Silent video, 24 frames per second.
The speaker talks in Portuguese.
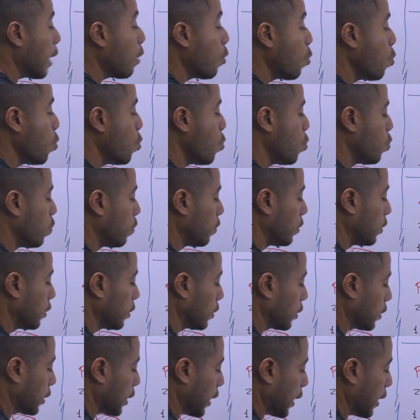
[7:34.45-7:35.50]
é 1.
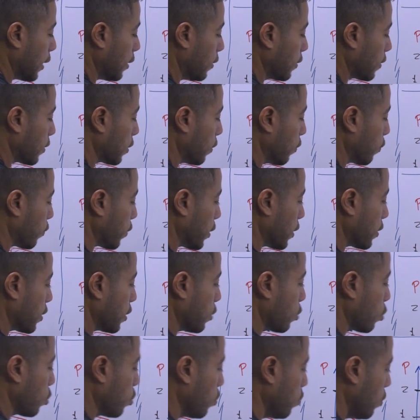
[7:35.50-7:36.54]
3
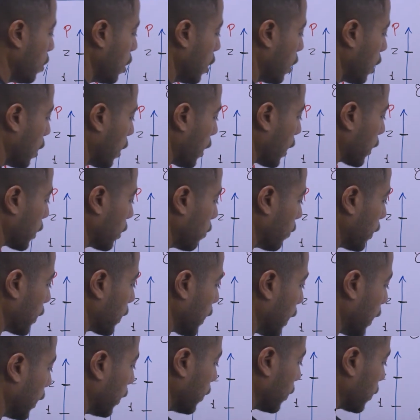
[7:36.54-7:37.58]
vezes 1, aqui vai
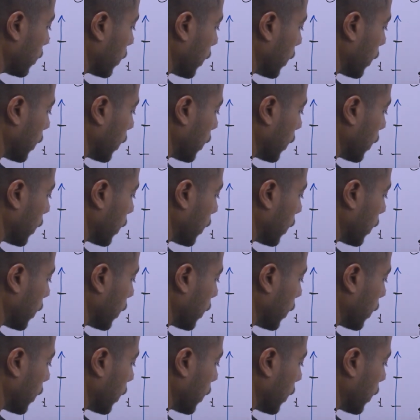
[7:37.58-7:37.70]
dar